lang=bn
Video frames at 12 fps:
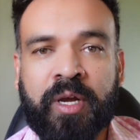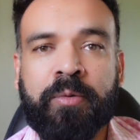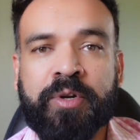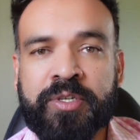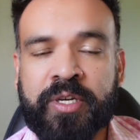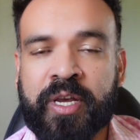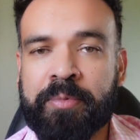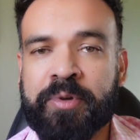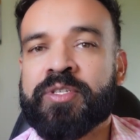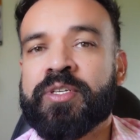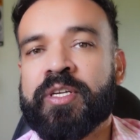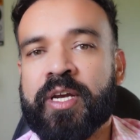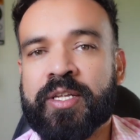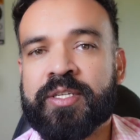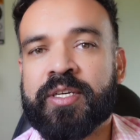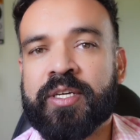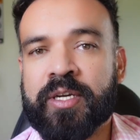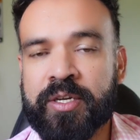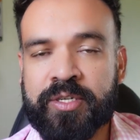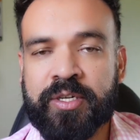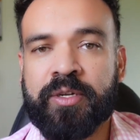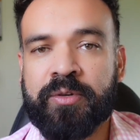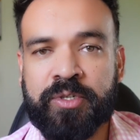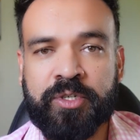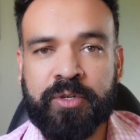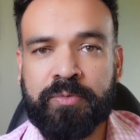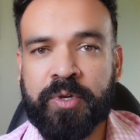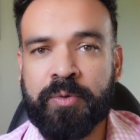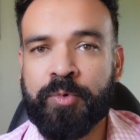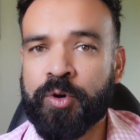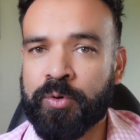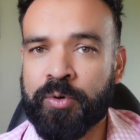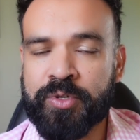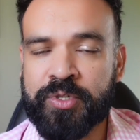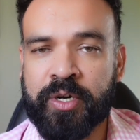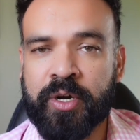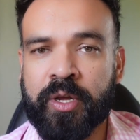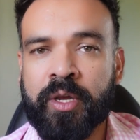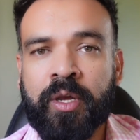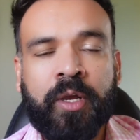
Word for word: আমার সেই ক্যাপাসিটি আছে কি না সেটা হচ্ছে সব থেকে বড়ো কনসার্ন